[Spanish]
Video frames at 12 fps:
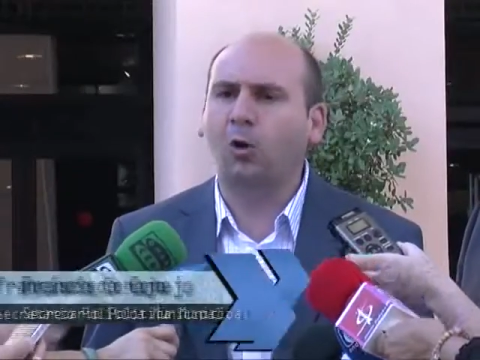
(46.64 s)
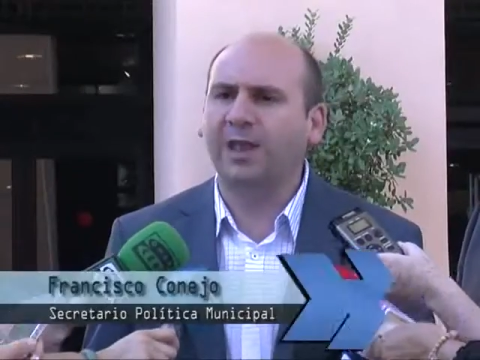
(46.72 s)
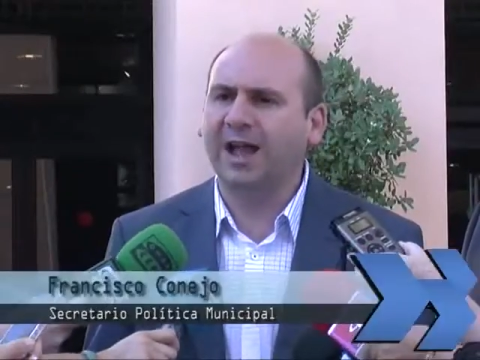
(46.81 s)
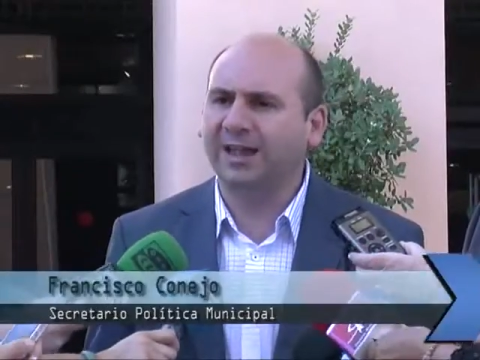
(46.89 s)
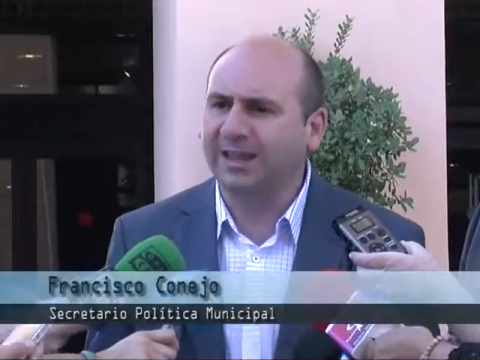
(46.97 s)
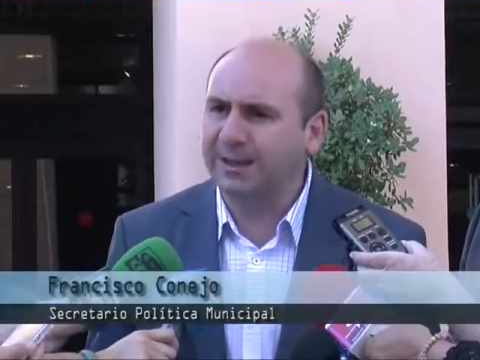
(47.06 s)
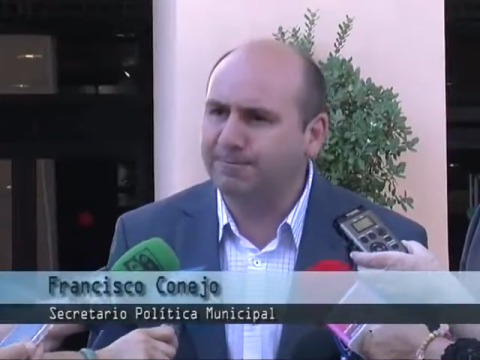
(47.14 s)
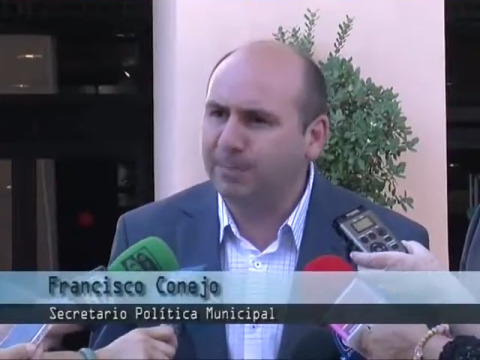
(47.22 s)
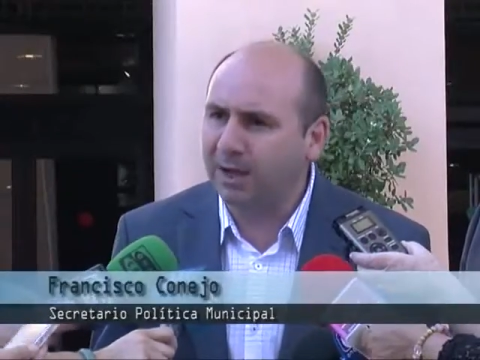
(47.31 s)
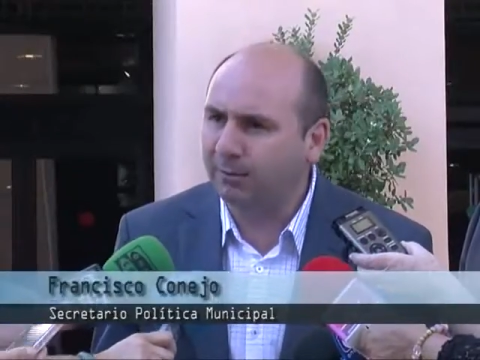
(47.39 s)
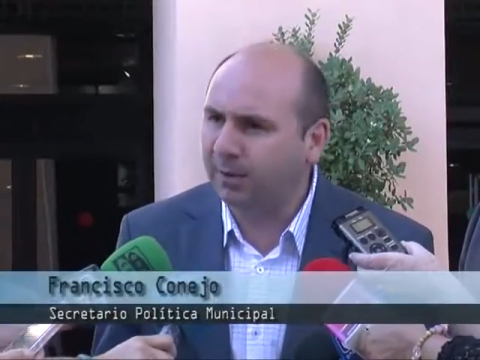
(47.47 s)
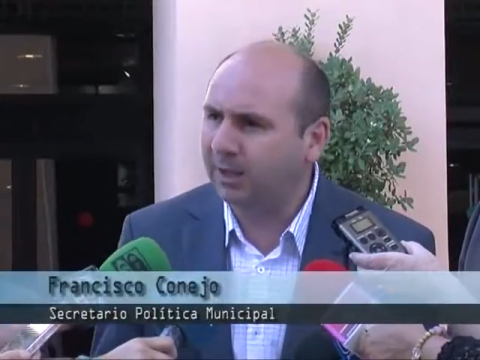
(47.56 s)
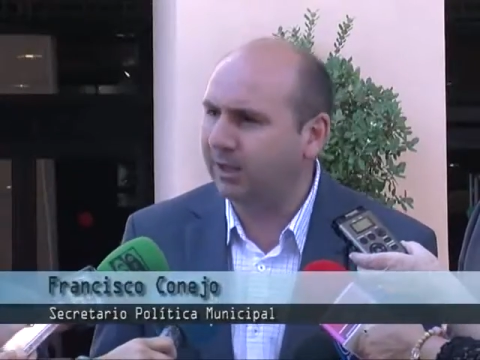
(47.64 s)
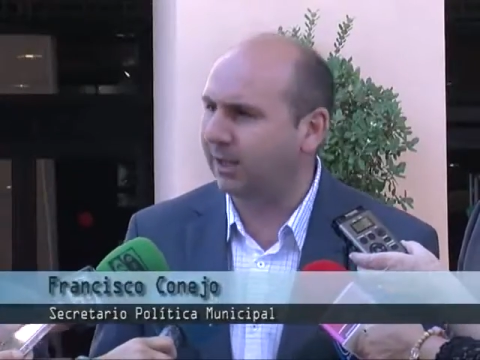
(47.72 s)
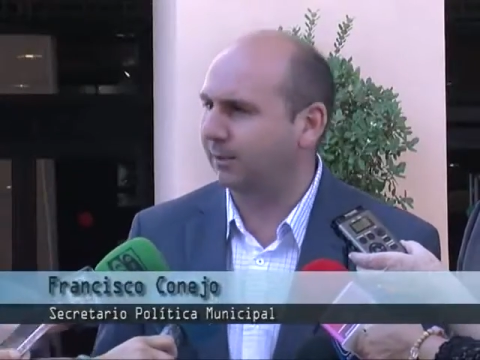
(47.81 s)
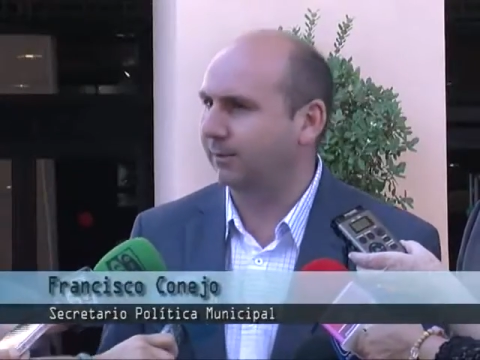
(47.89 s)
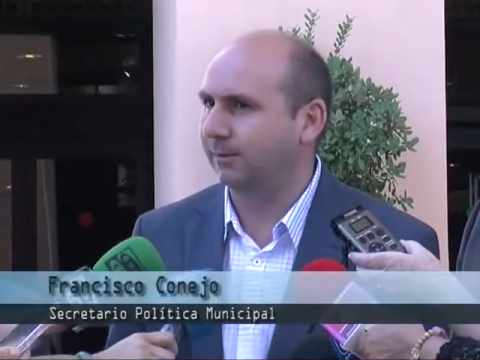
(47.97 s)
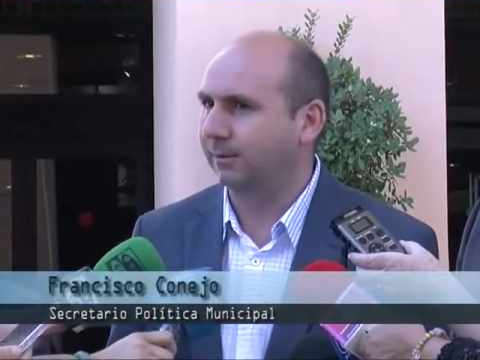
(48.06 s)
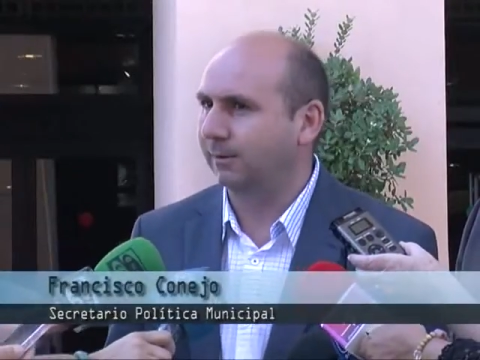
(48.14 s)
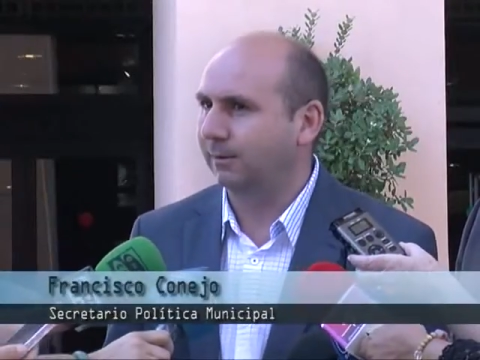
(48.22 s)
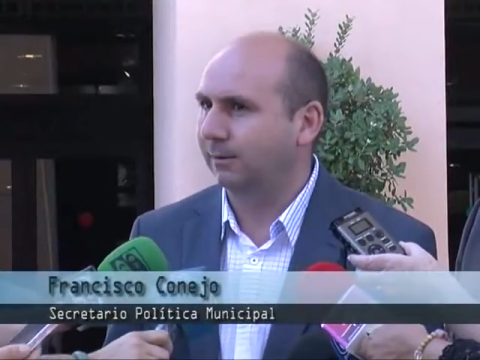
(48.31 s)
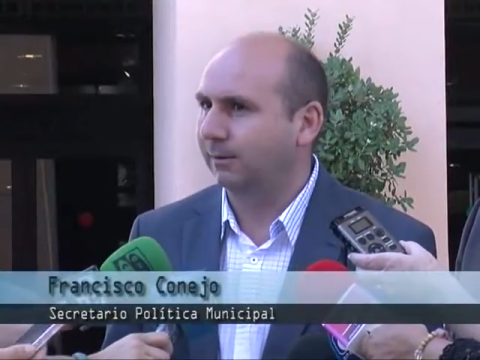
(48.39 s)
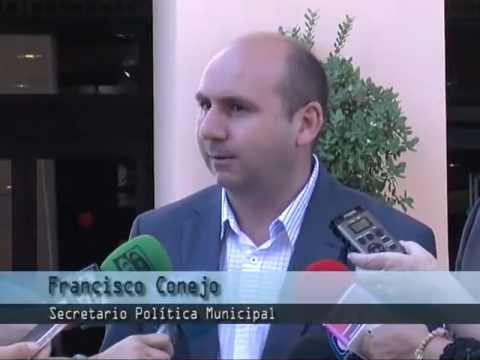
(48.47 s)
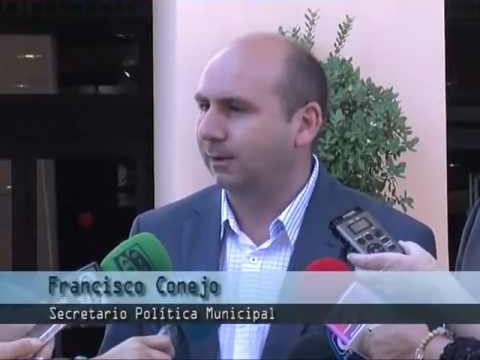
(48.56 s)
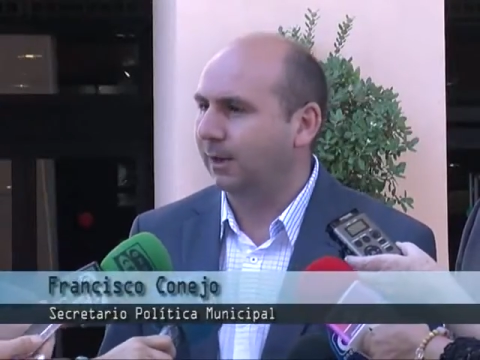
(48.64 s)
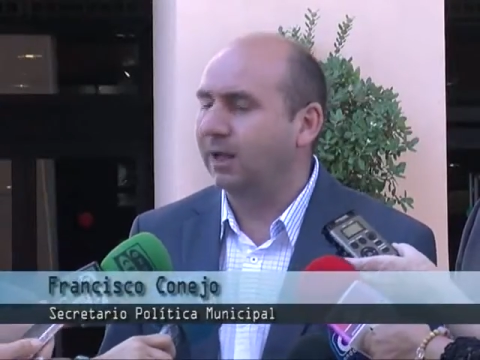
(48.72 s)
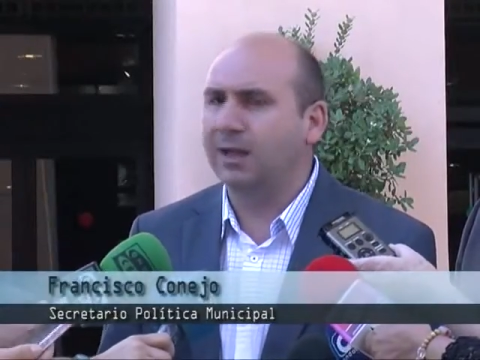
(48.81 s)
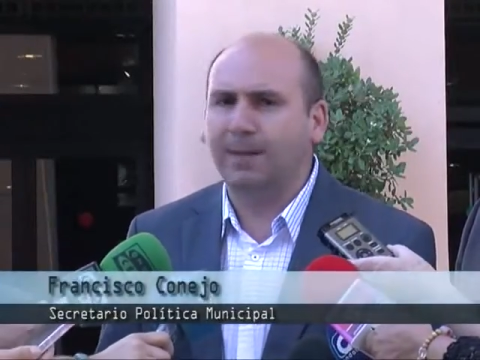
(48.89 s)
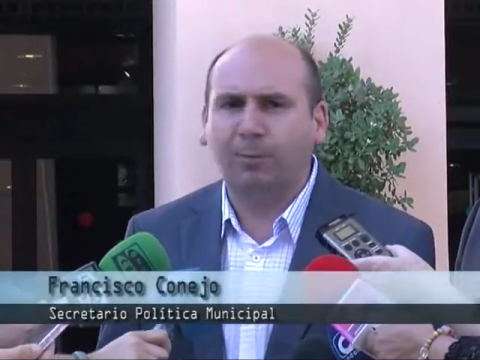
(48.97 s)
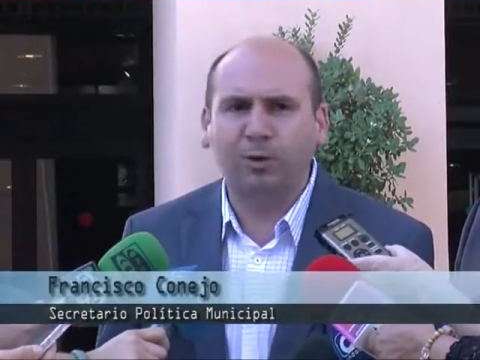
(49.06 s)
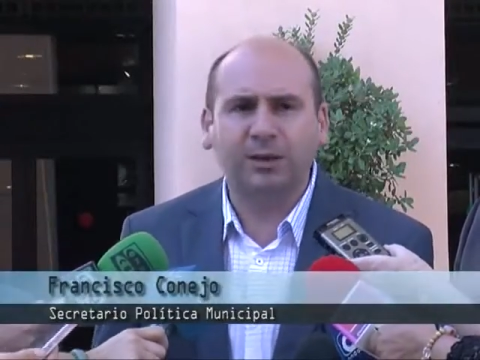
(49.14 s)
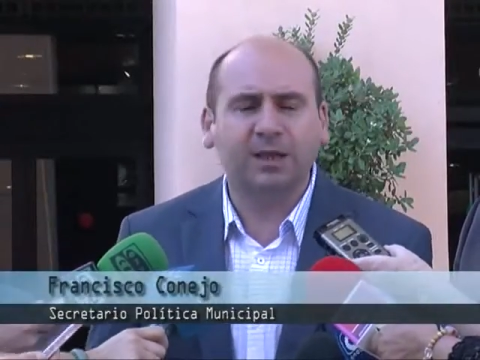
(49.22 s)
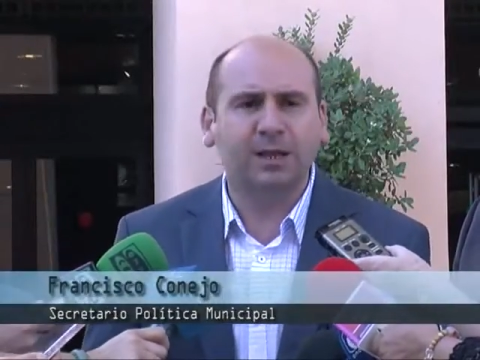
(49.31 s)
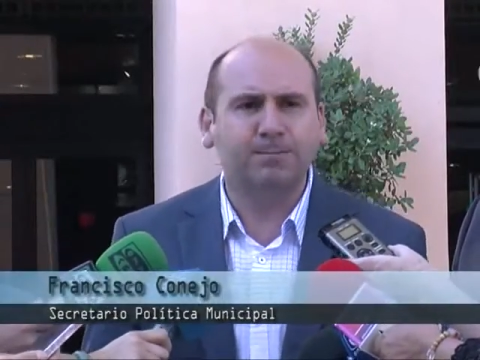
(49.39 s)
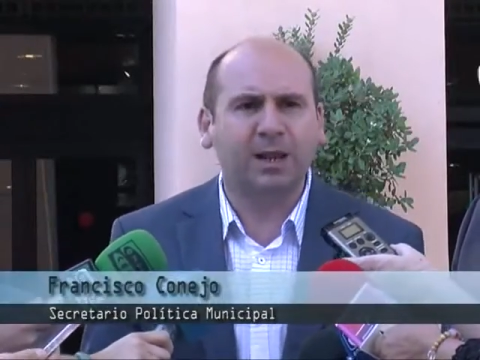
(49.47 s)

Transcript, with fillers: hoy aquí en Marbella, en la puerta del